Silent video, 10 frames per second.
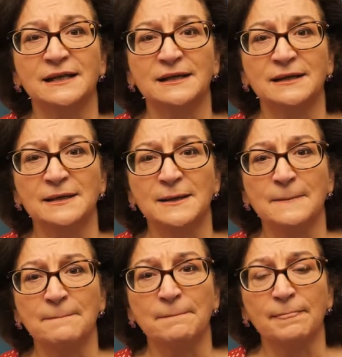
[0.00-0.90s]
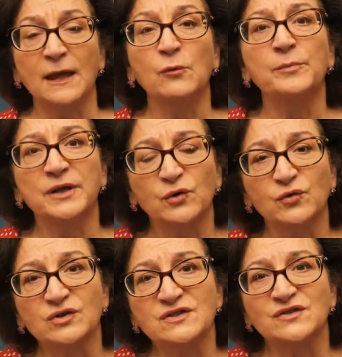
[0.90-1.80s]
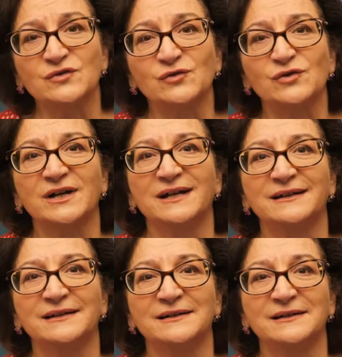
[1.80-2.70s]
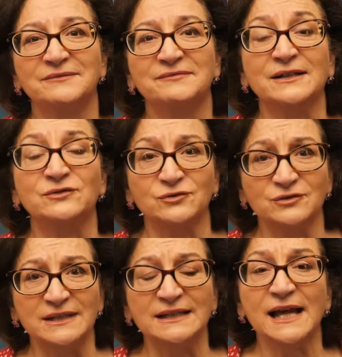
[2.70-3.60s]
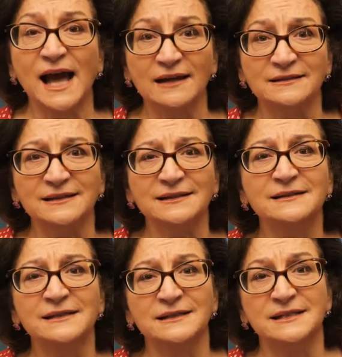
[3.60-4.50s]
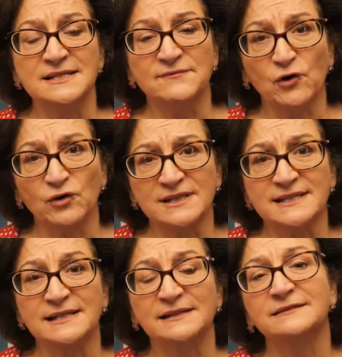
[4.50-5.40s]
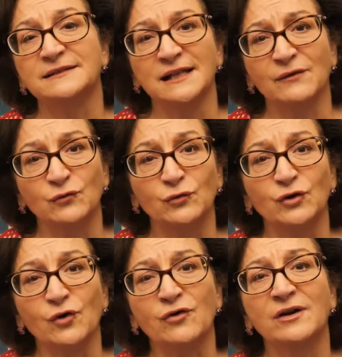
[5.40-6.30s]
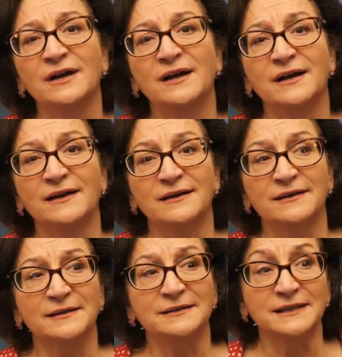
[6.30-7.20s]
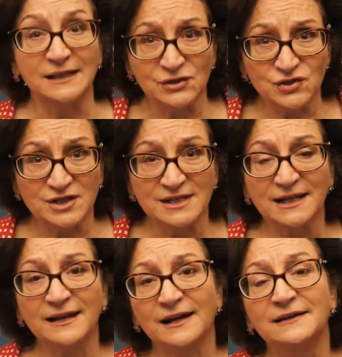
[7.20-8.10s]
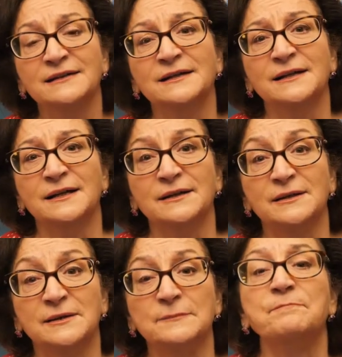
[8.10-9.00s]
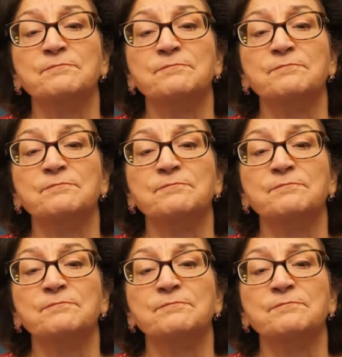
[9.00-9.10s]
Eh, è un percorso eh, fatto di anni, di sforzi, di lavoro, eh, di ricerca, eh,